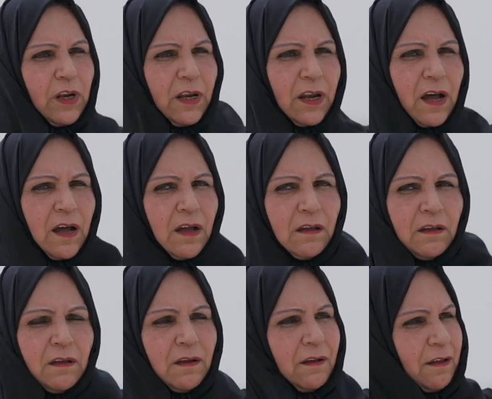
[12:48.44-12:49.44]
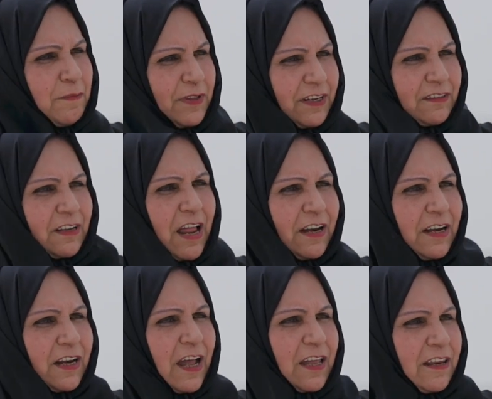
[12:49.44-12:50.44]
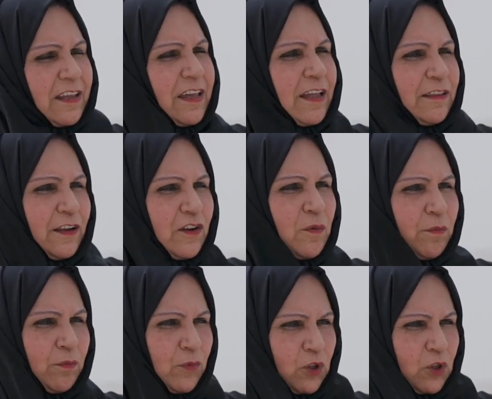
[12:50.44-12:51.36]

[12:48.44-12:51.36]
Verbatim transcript: لله المدرسه الاهليه الخيريه كانت اليوم